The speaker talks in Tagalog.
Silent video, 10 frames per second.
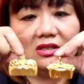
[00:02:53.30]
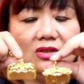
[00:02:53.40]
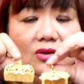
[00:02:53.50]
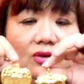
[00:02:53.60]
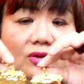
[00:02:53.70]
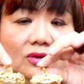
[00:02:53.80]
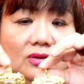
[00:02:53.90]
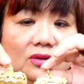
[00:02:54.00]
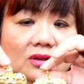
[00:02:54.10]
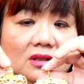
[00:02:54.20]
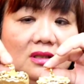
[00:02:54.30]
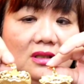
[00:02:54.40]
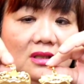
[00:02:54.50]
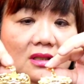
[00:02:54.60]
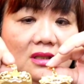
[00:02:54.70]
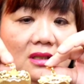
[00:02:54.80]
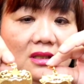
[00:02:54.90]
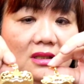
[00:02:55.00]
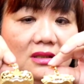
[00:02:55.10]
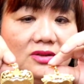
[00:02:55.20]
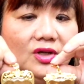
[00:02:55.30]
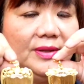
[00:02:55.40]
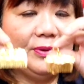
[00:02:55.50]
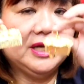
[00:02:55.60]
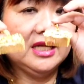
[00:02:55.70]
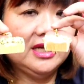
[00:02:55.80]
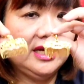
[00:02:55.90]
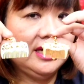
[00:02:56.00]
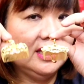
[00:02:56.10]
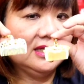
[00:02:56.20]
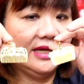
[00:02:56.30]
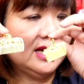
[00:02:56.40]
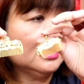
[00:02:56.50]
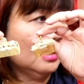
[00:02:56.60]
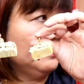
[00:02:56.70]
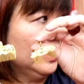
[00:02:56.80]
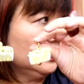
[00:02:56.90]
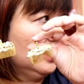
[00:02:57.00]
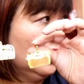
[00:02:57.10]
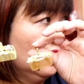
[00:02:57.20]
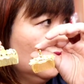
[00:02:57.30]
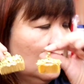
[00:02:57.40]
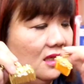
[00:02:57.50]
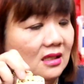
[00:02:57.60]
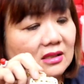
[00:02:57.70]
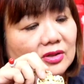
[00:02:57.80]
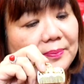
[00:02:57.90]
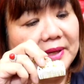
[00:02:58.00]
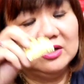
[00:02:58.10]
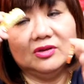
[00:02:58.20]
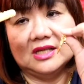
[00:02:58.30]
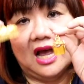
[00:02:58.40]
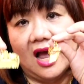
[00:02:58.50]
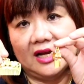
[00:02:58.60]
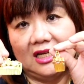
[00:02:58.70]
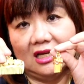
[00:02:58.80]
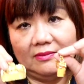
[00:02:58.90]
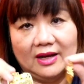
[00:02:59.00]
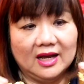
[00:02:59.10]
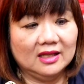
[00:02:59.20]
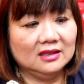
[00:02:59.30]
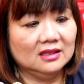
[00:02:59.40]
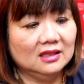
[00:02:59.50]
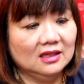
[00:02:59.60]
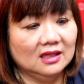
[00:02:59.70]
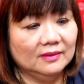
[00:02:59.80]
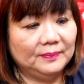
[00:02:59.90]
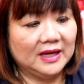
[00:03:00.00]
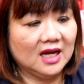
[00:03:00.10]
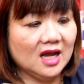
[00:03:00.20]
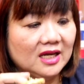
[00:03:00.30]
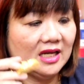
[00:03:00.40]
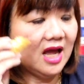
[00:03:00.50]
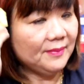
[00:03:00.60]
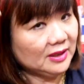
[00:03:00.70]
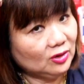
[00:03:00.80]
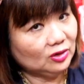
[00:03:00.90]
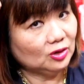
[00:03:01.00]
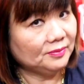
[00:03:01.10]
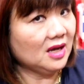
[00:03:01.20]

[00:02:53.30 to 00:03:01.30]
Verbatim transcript: So, ipwede ilagay sa bag niya. So, sa, ipwede ilagay sa bag nila. So, para kung sa akin naman, pagka ginamit ko to,